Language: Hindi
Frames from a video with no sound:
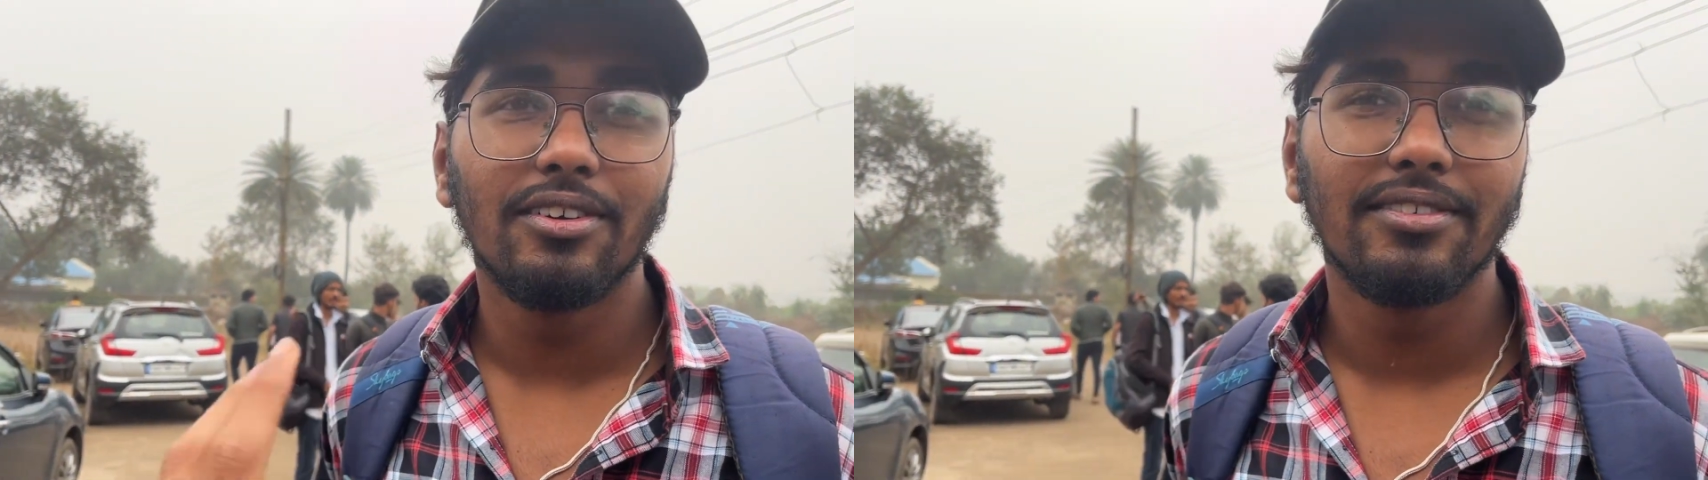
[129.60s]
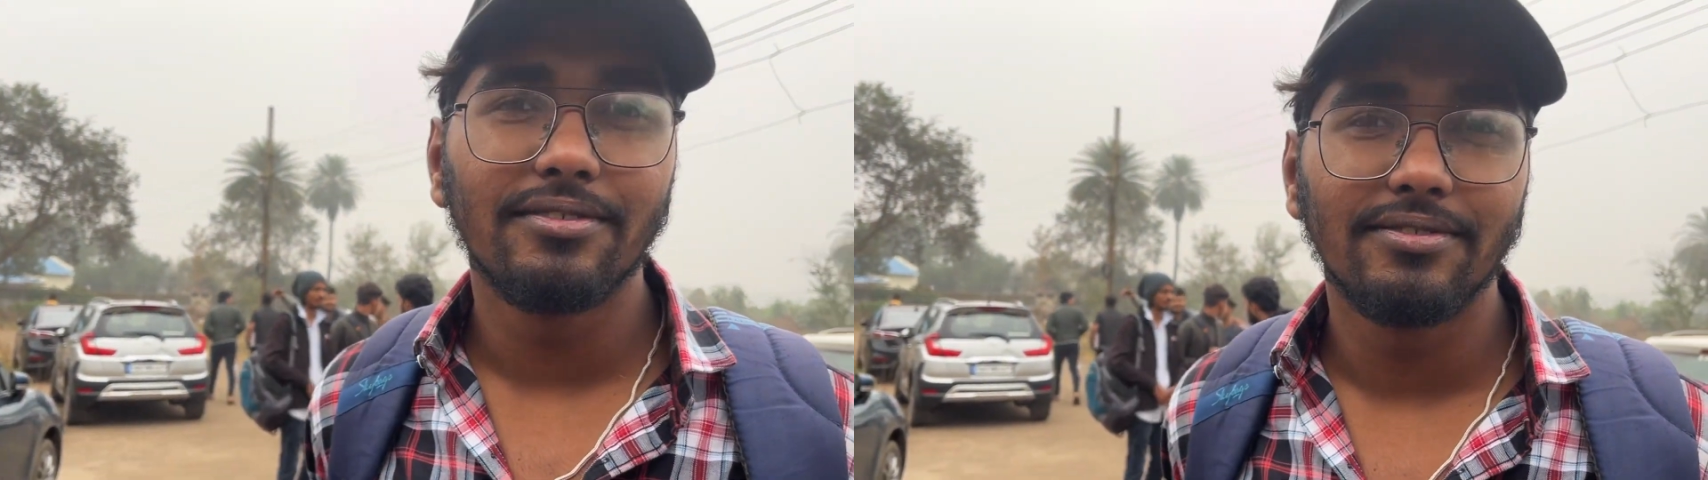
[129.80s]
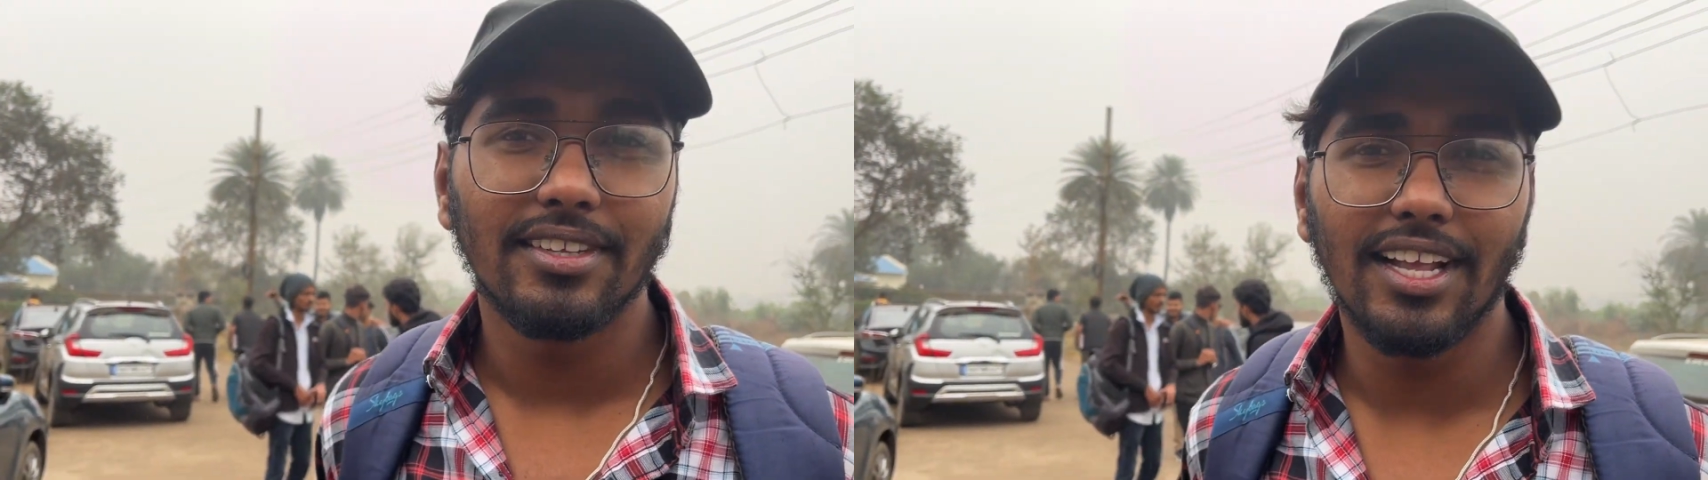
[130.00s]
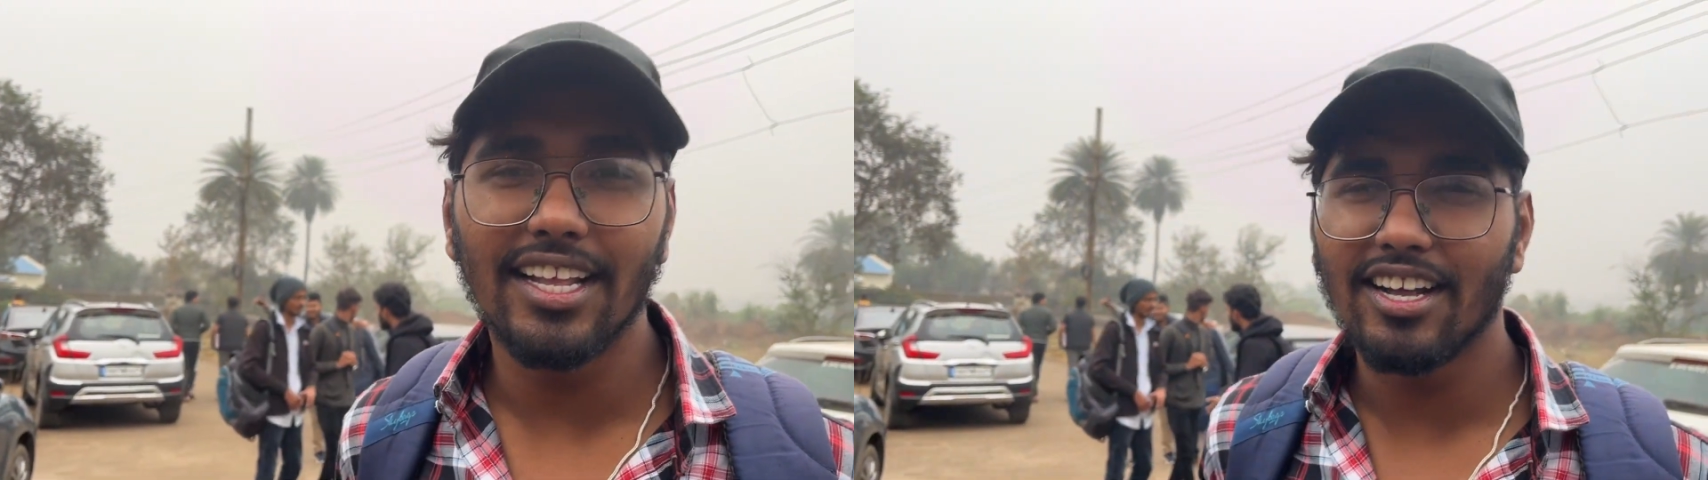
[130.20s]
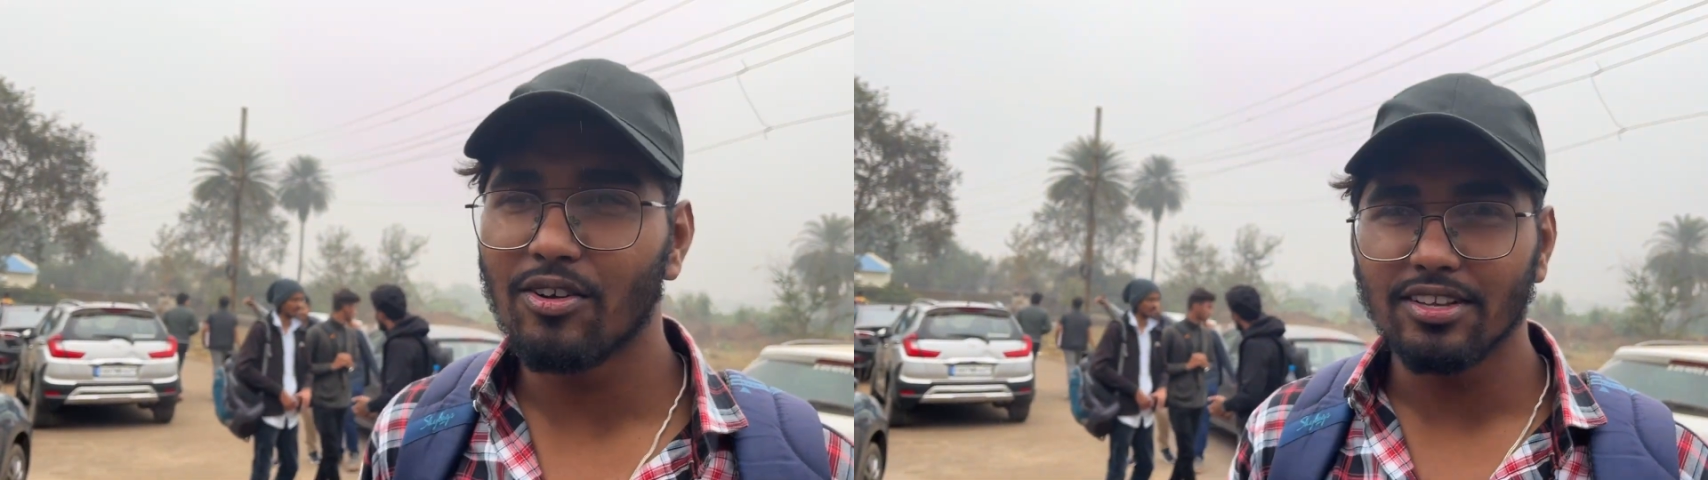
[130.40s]
में बताना है ना
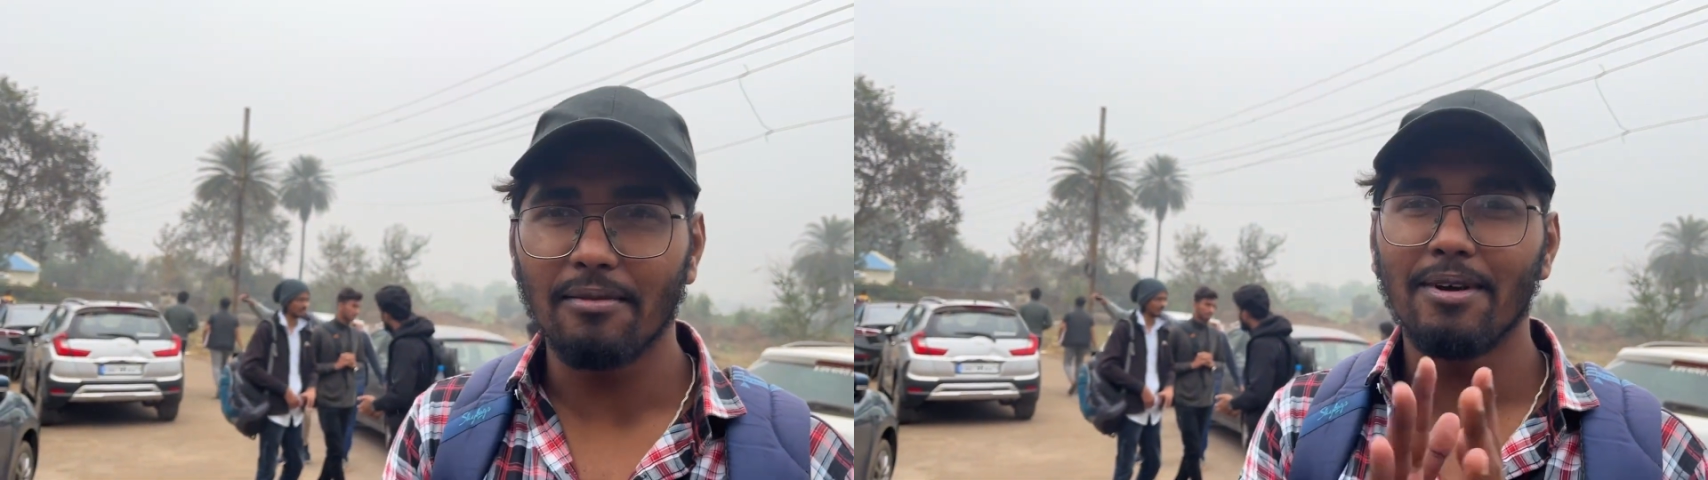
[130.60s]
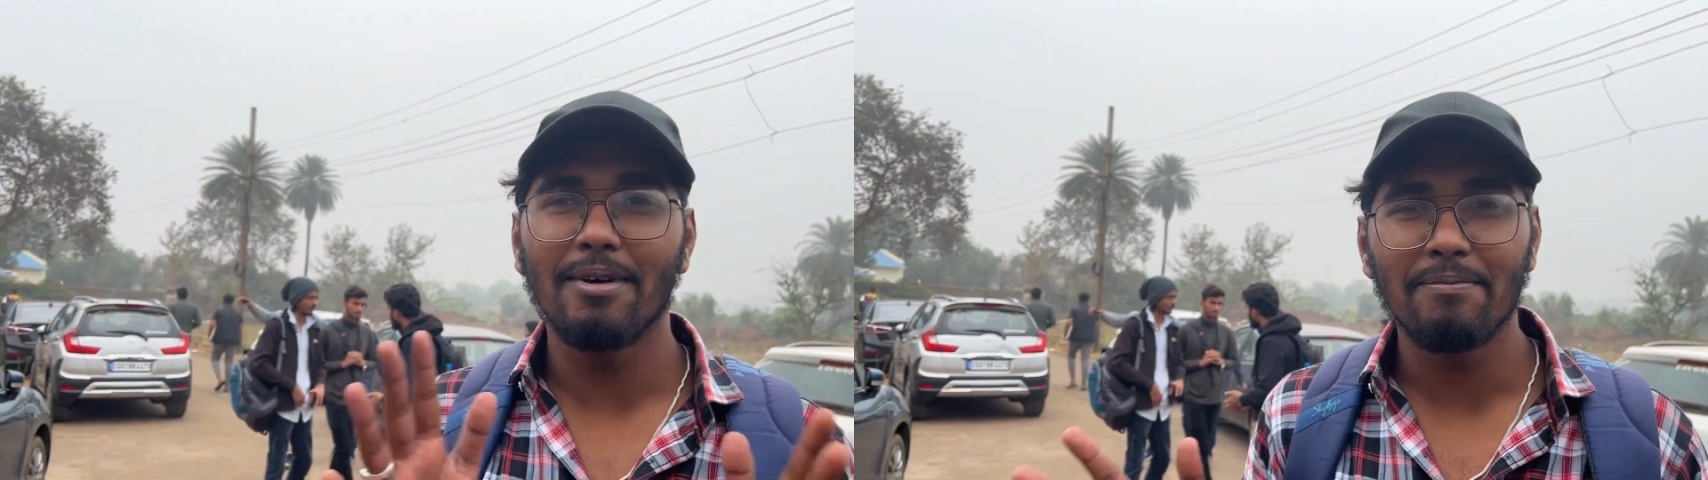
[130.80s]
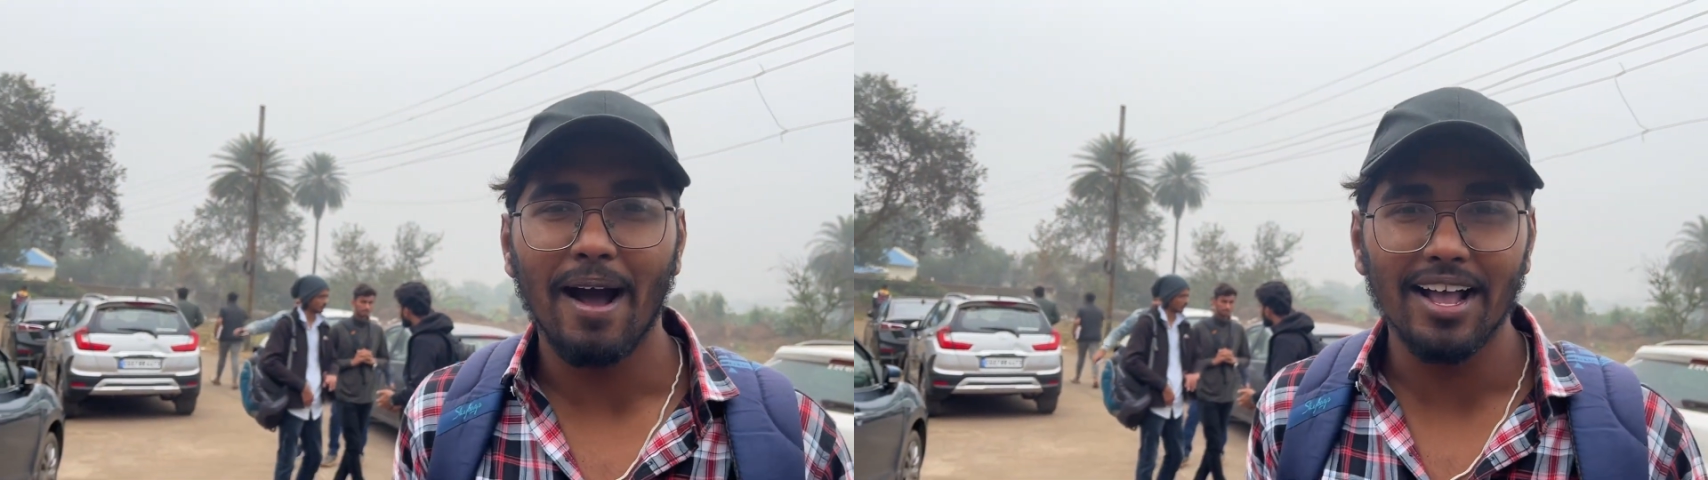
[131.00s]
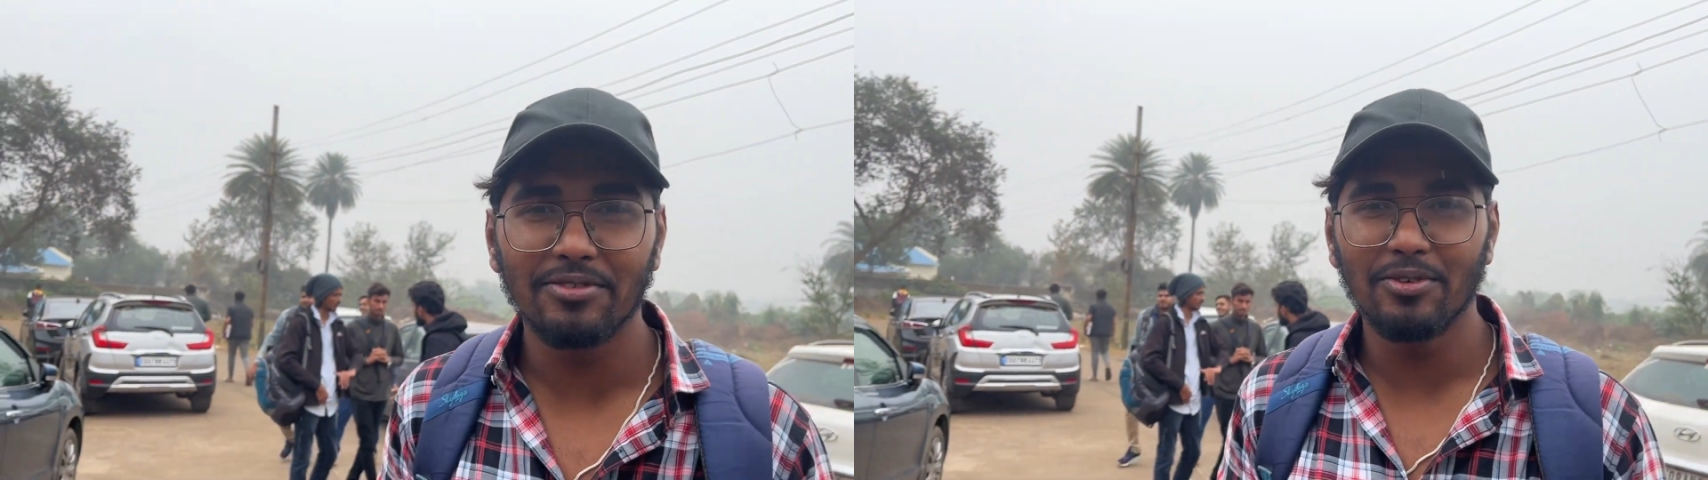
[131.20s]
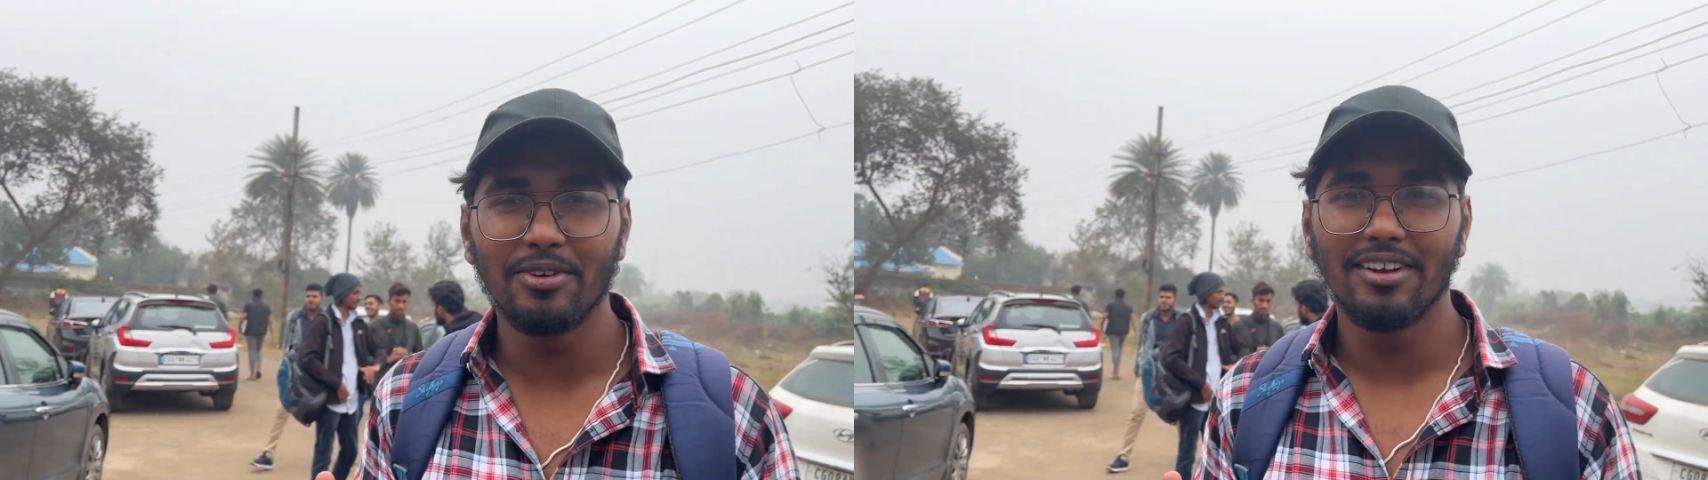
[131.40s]
देखो सब में मैं
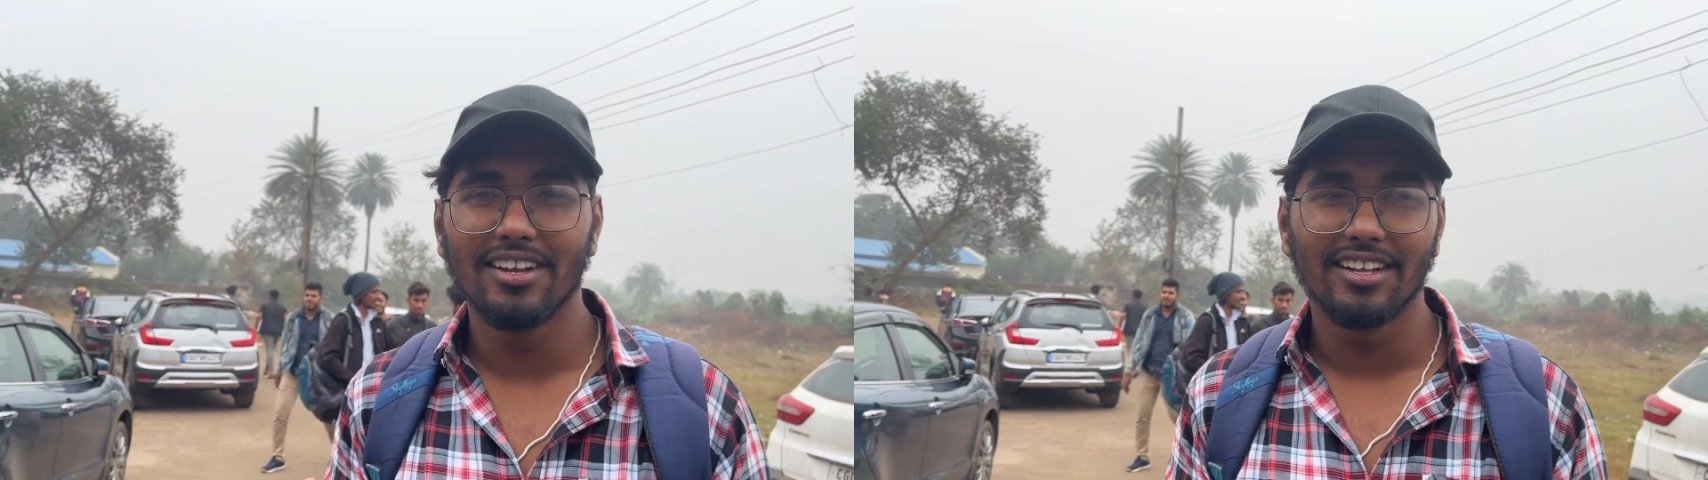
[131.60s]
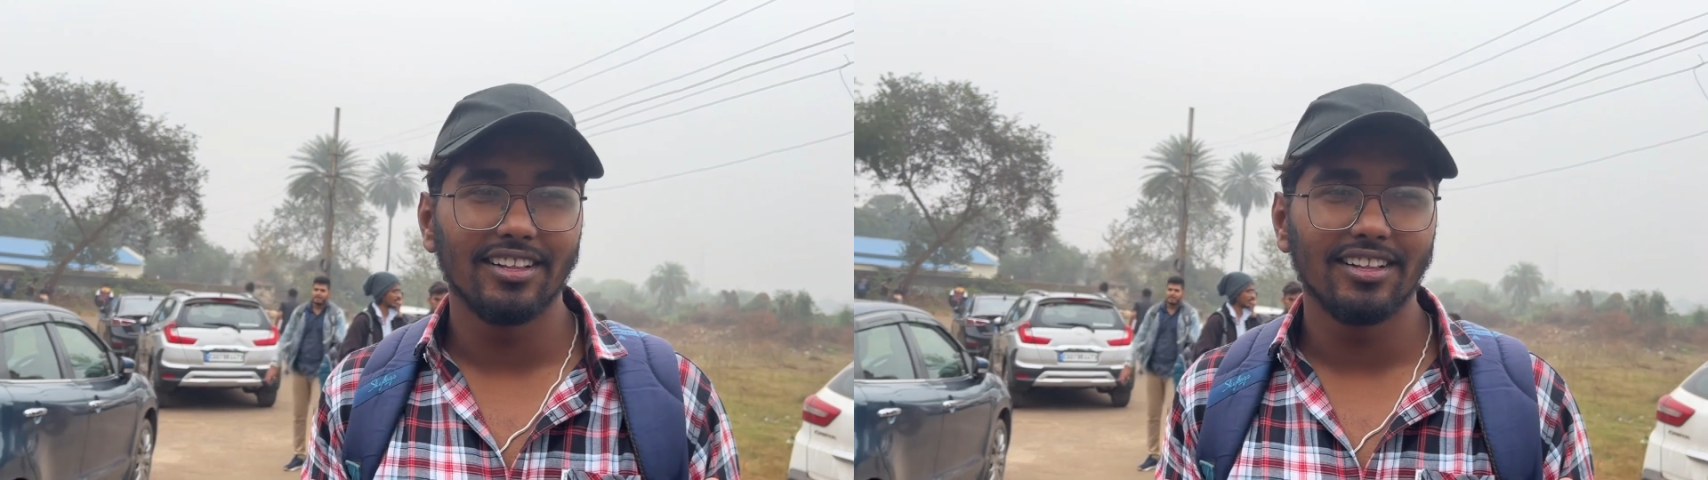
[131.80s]
पास हूँ हाँ।